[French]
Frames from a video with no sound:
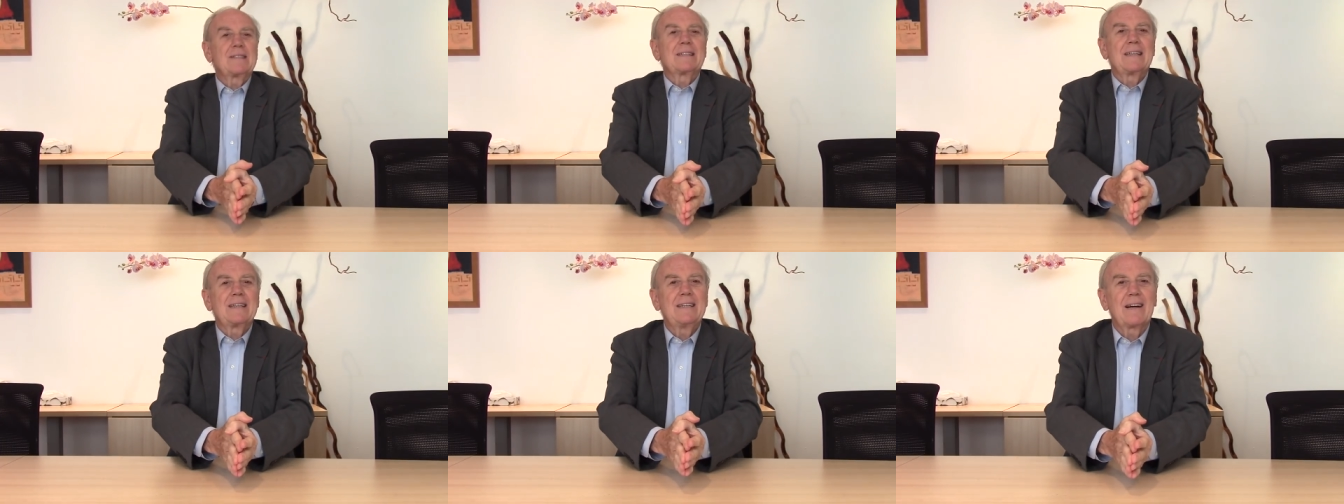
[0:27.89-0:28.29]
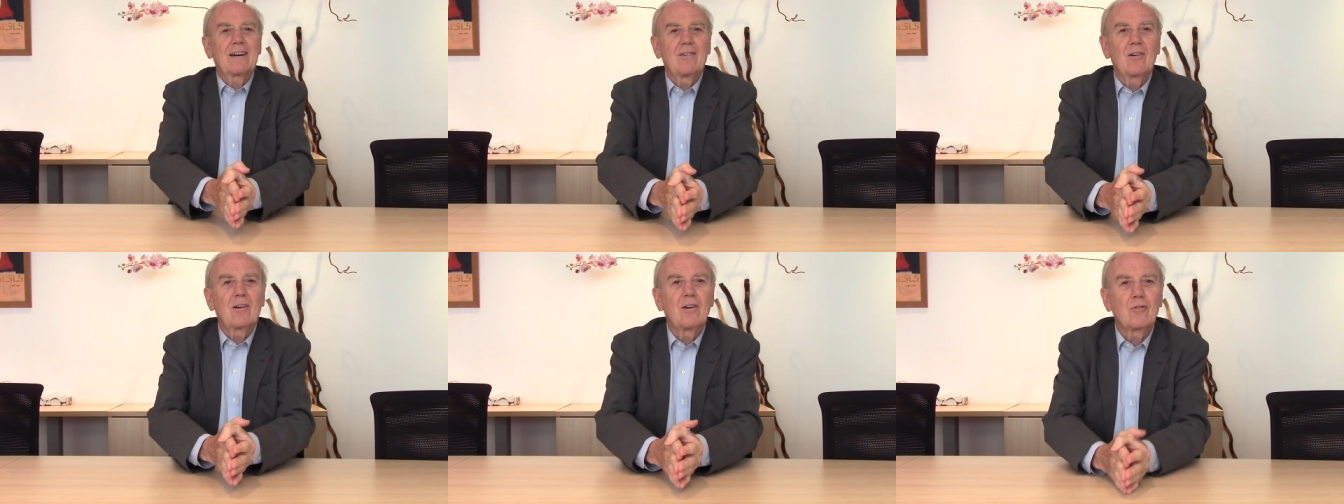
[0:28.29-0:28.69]

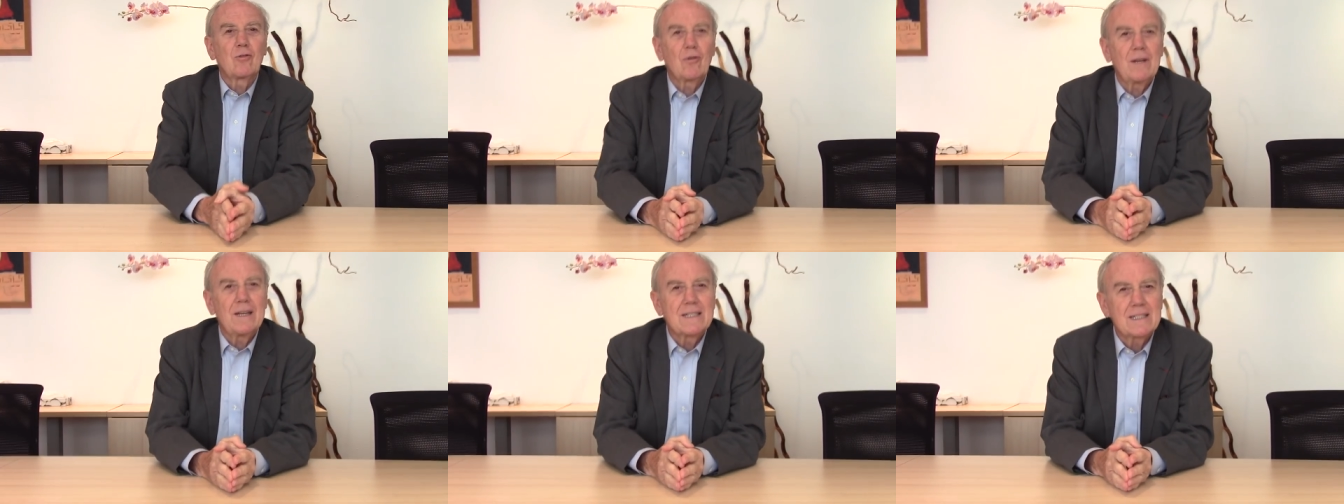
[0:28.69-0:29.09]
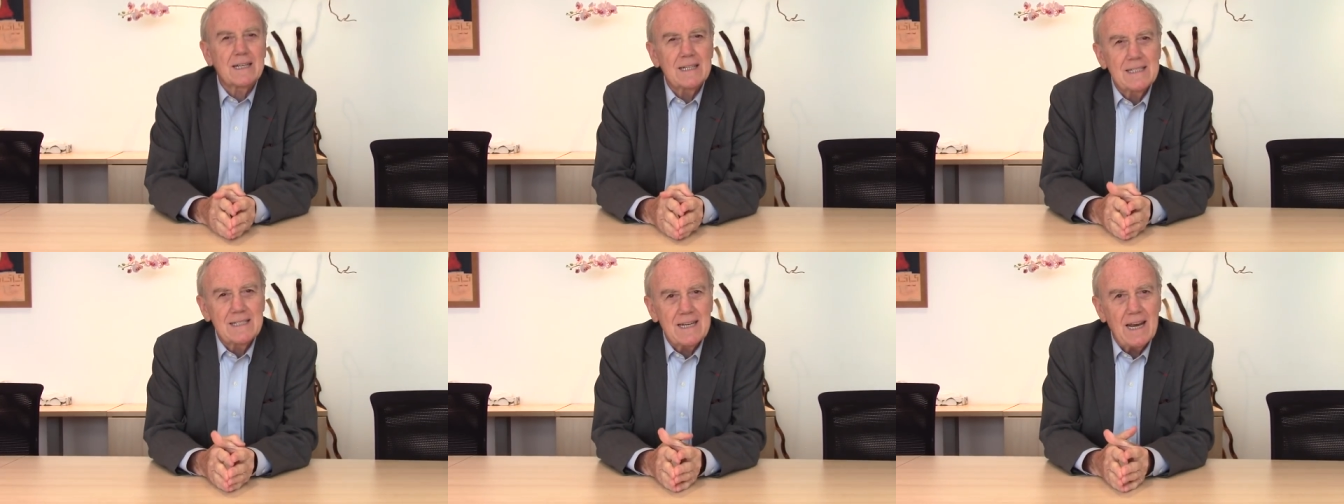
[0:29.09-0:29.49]
C'est-à-dire que quand on est
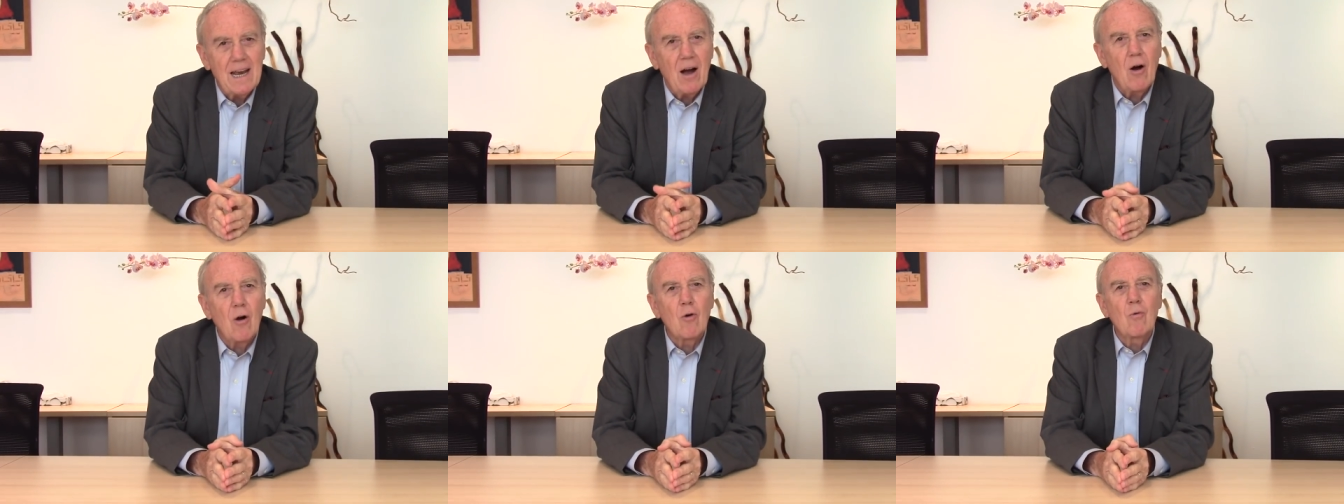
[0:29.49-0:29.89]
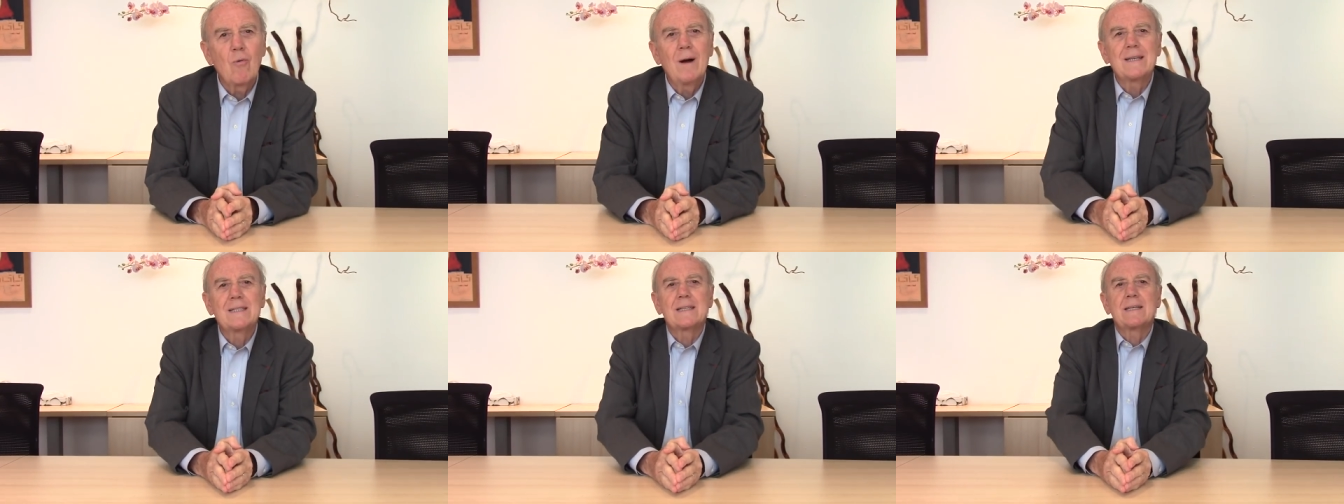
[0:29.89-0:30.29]
stressé,
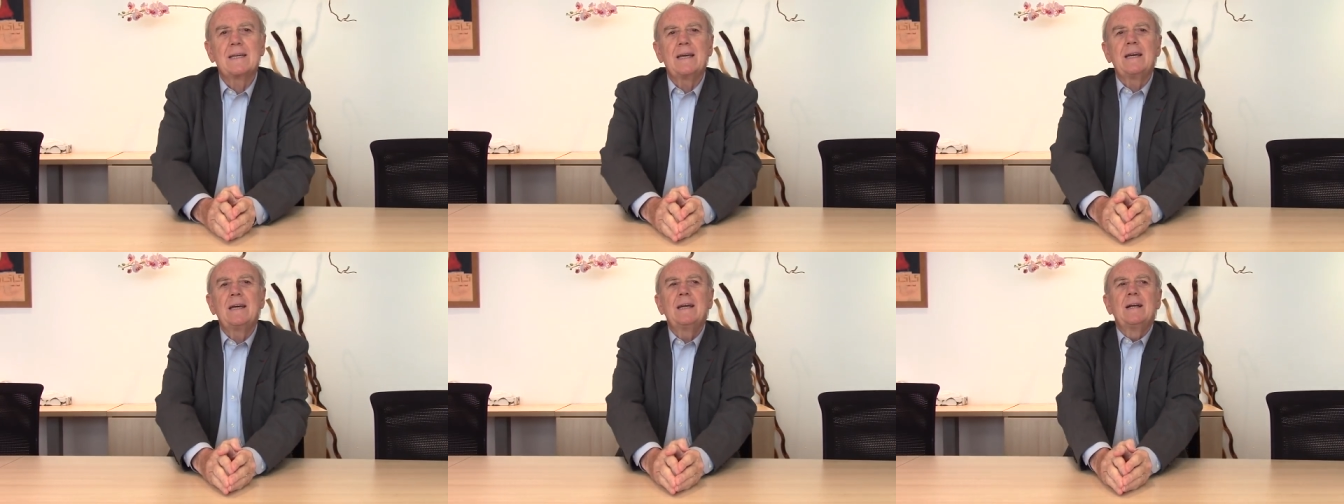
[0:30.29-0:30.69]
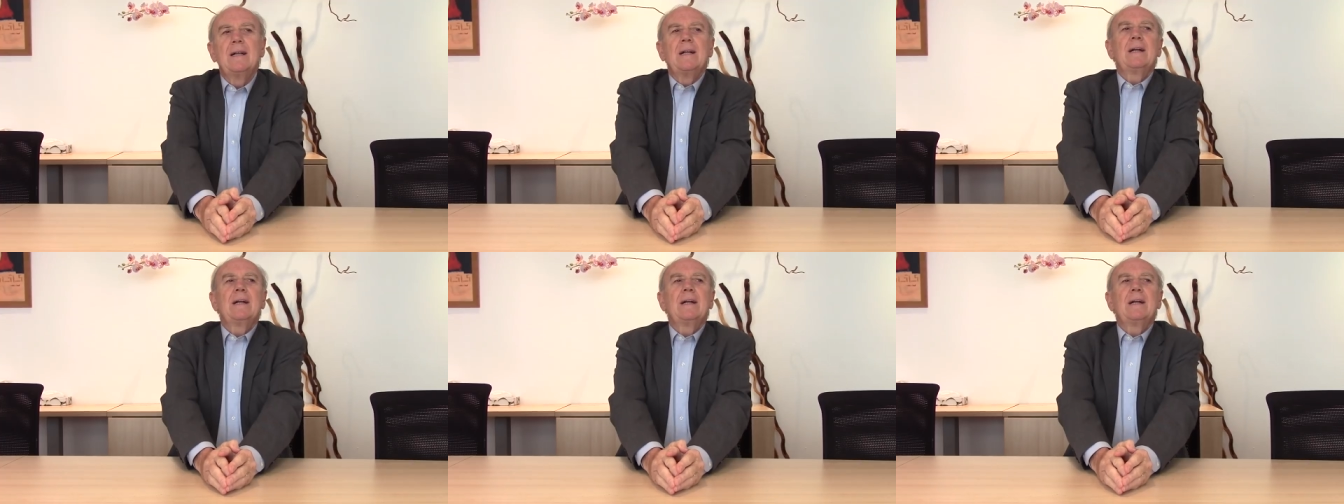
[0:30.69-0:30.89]
angoissé,